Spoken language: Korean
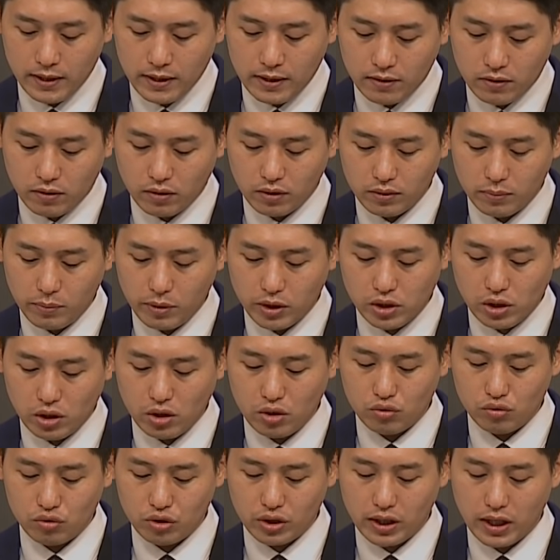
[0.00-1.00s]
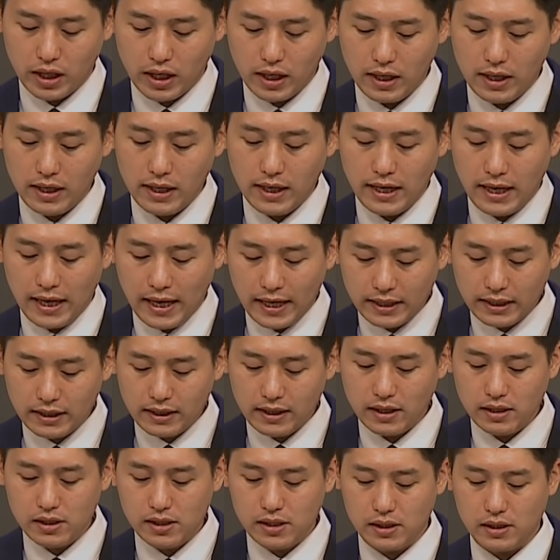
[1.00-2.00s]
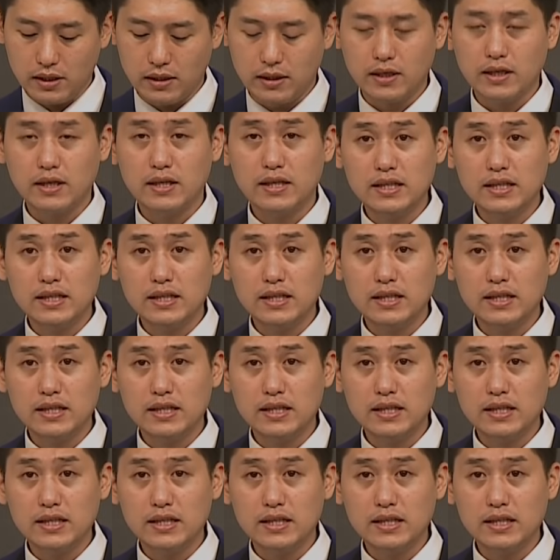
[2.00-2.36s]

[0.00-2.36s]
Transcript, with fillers: 그러면서 우리가 한 가지